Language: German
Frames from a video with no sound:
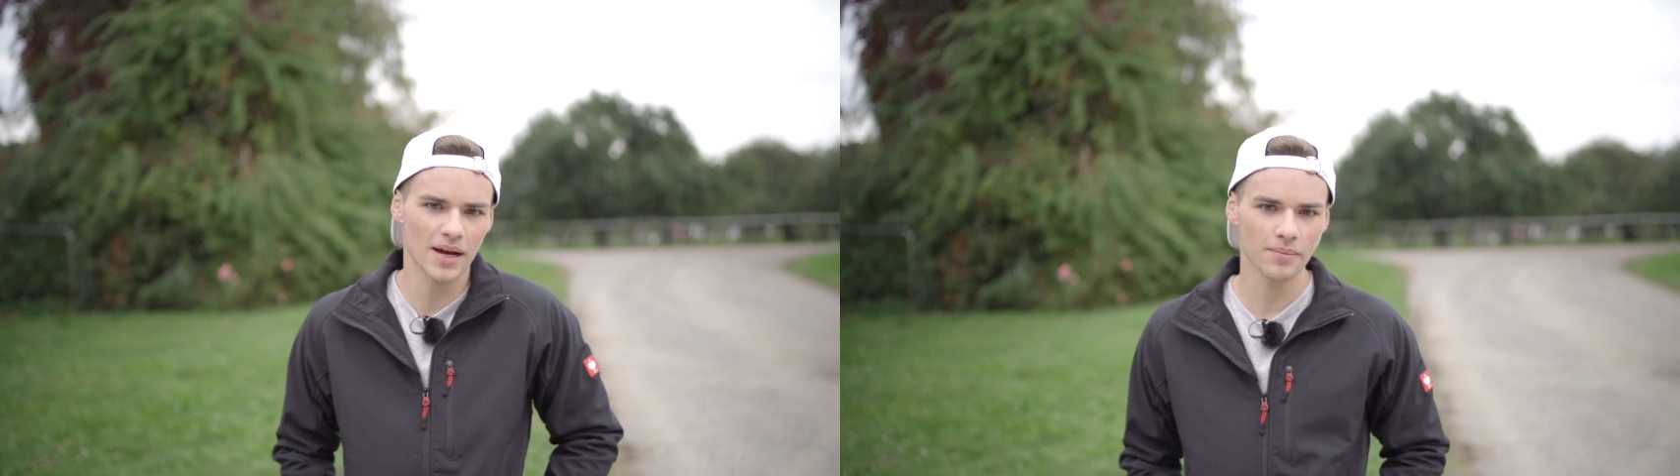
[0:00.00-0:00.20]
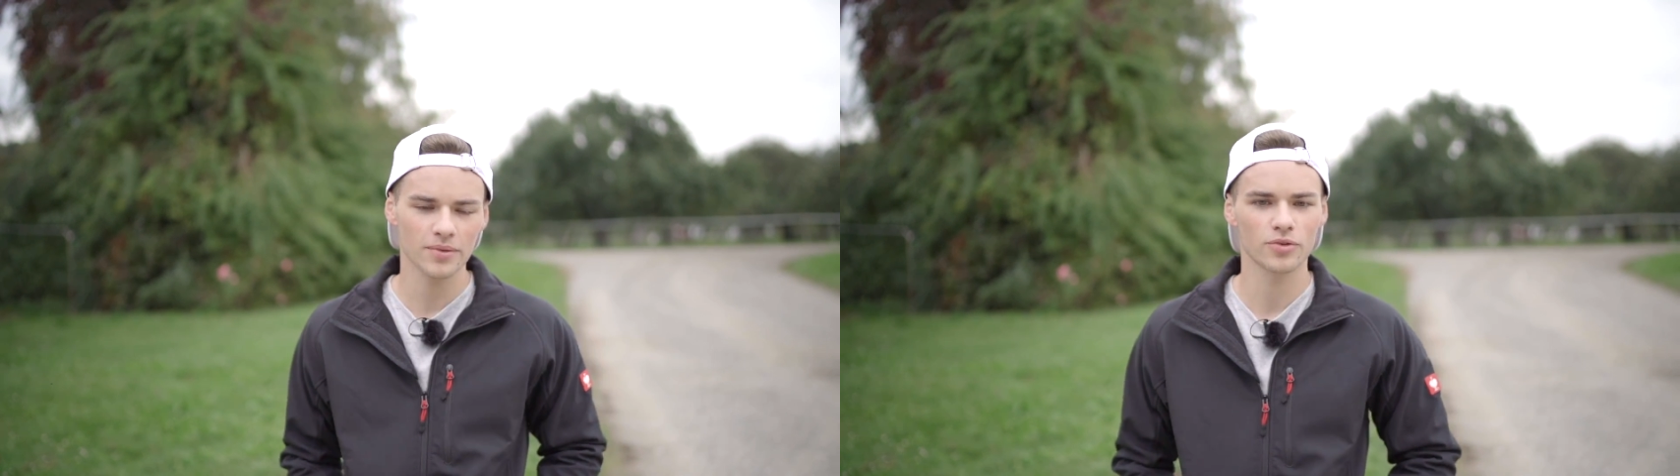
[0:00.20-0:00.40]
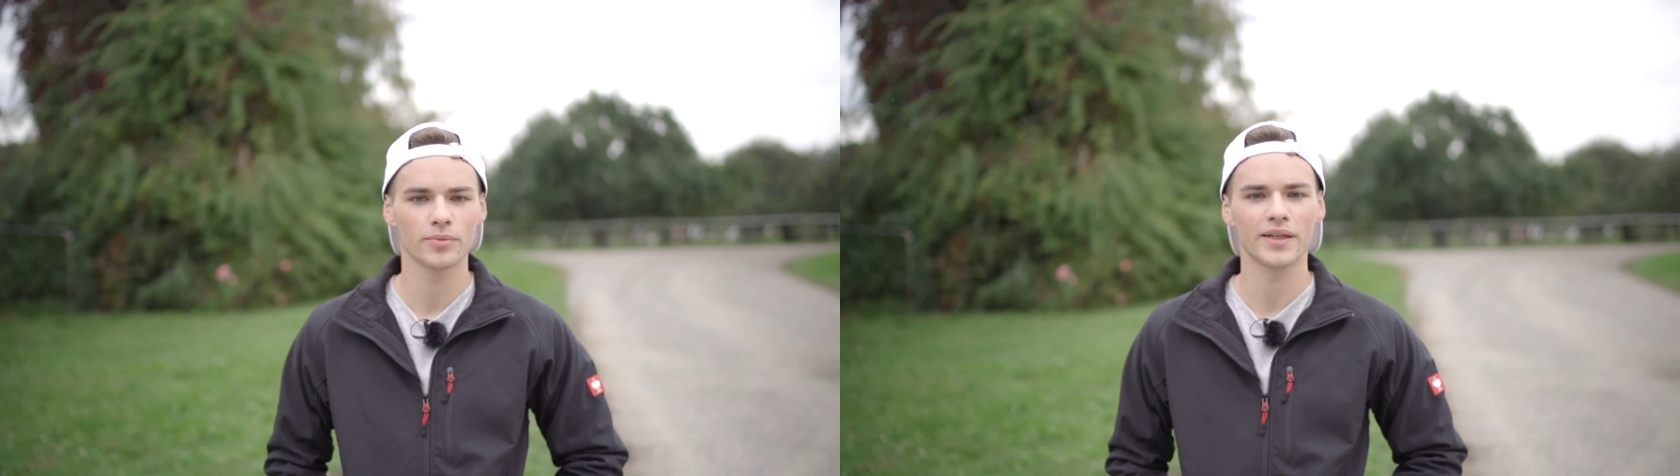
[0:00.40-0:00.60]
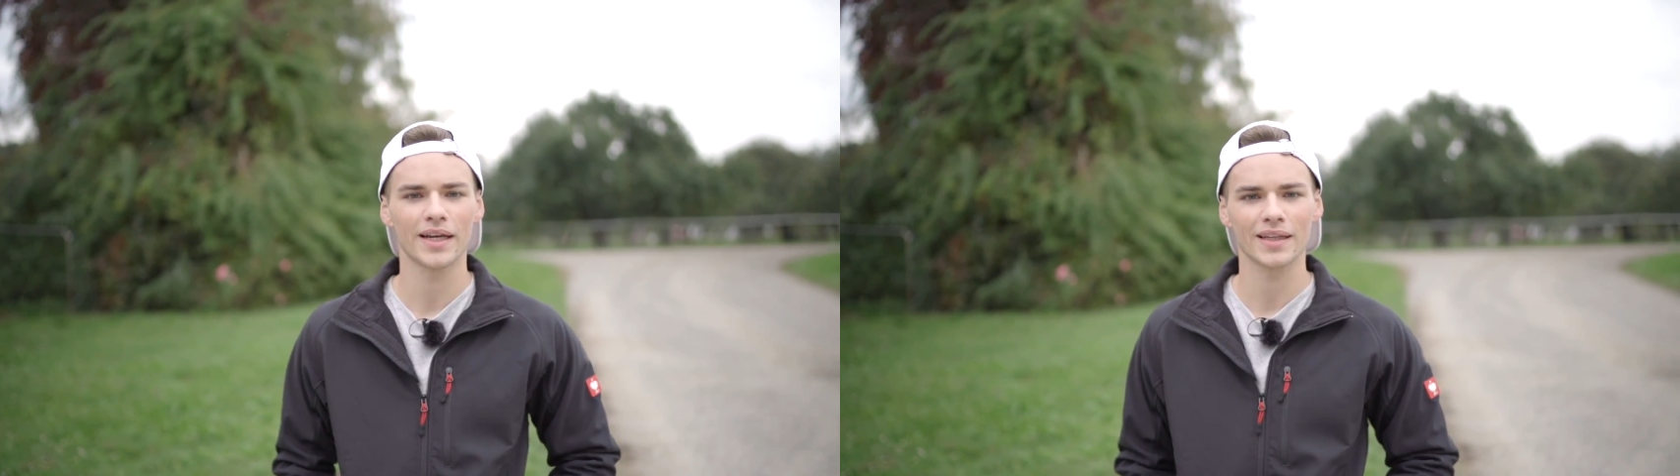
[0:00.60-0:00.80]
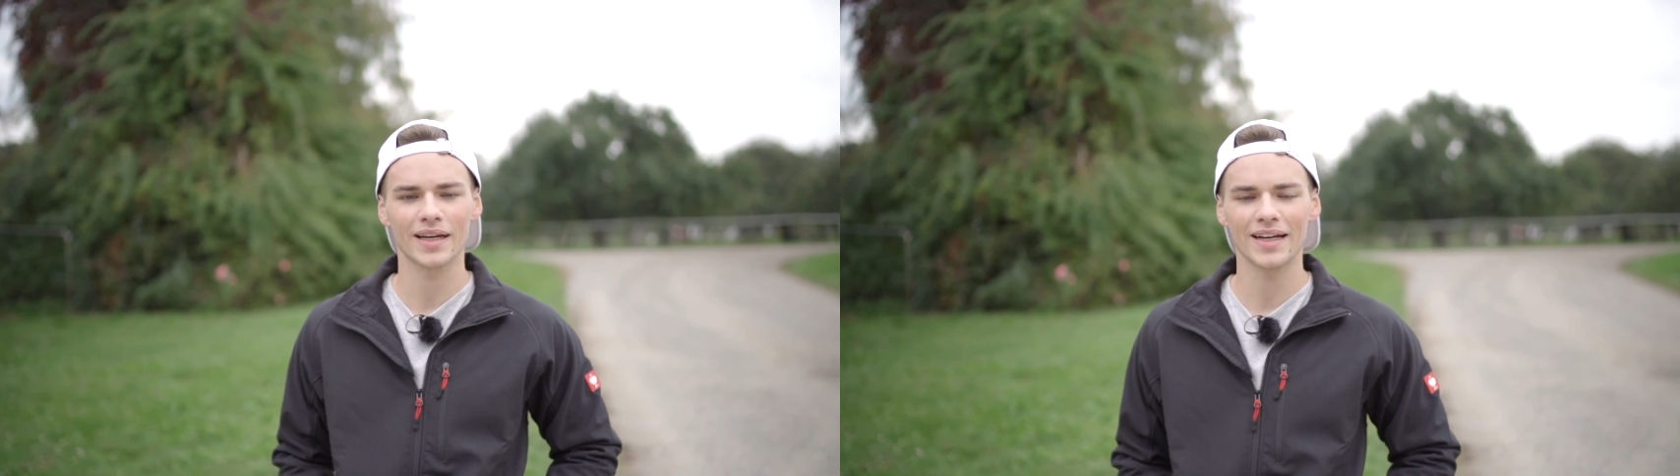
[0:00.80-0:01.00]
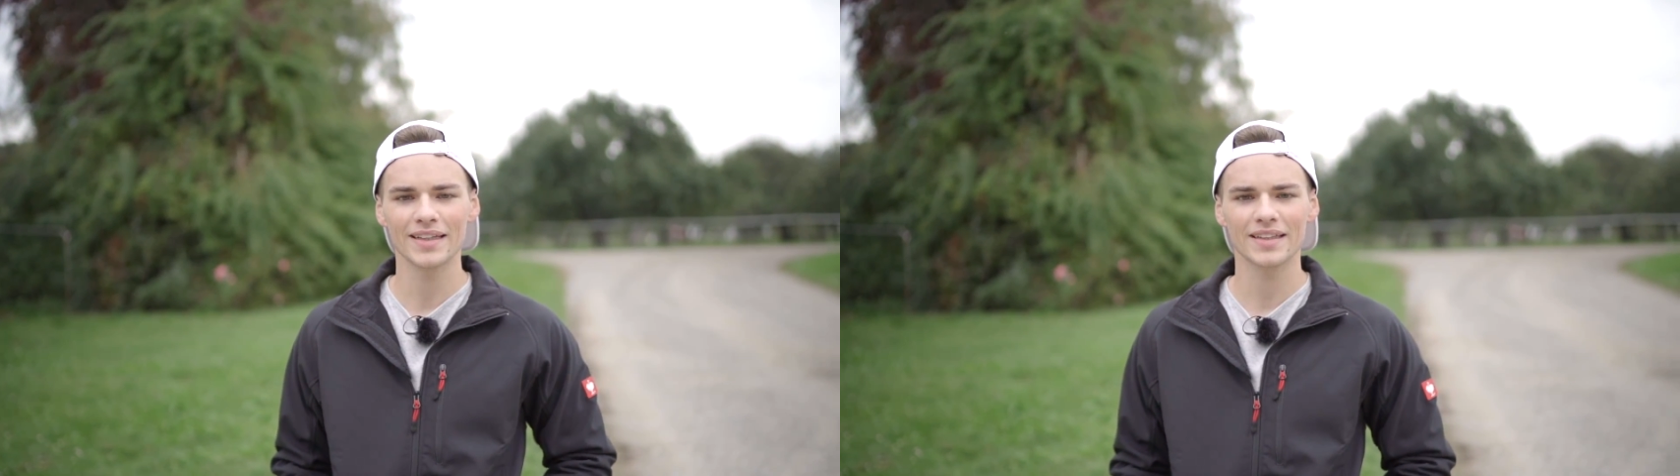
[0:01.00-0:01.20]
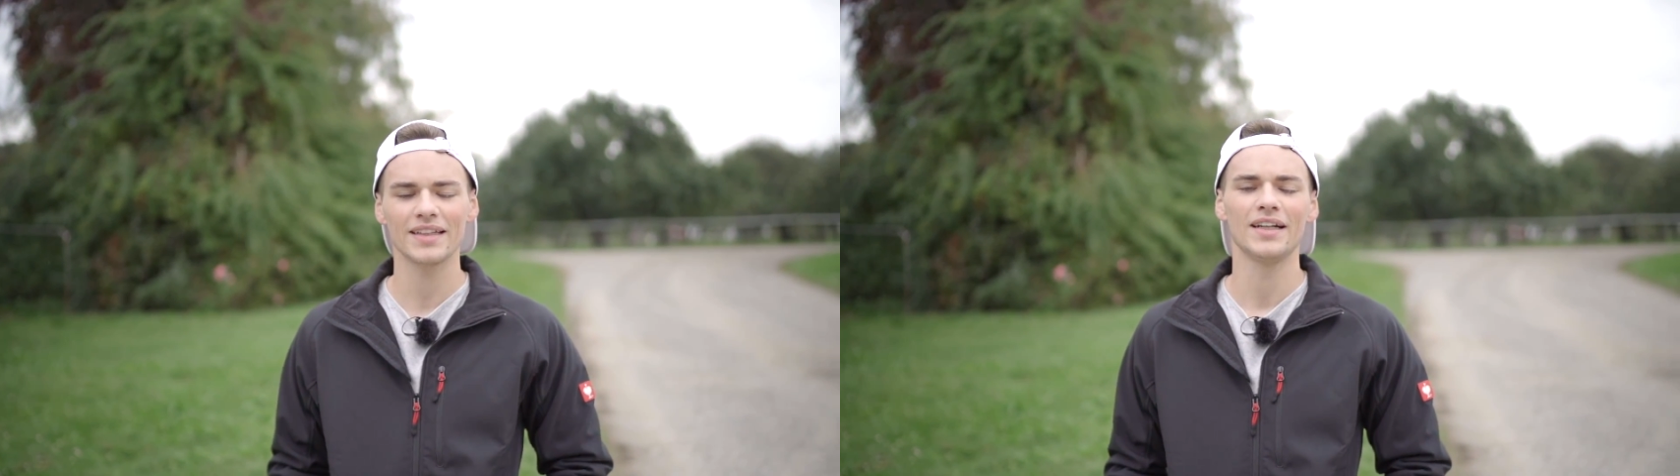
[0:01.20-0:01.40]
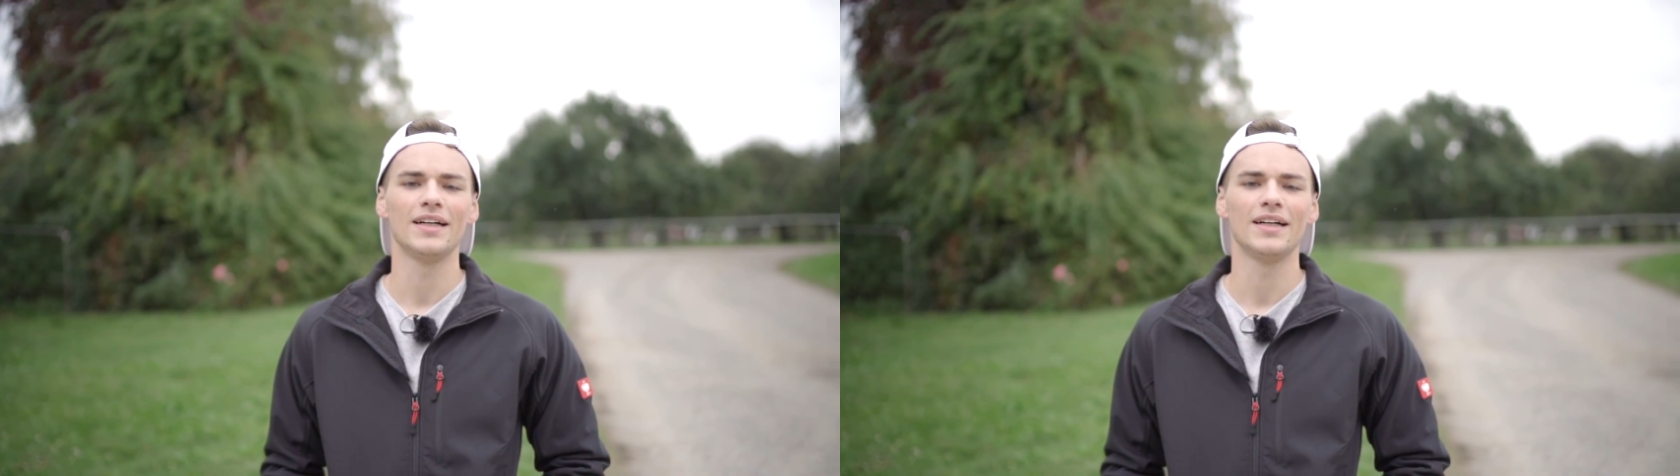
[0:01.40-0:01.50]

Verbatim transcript: ab. Tobi lernt reiten.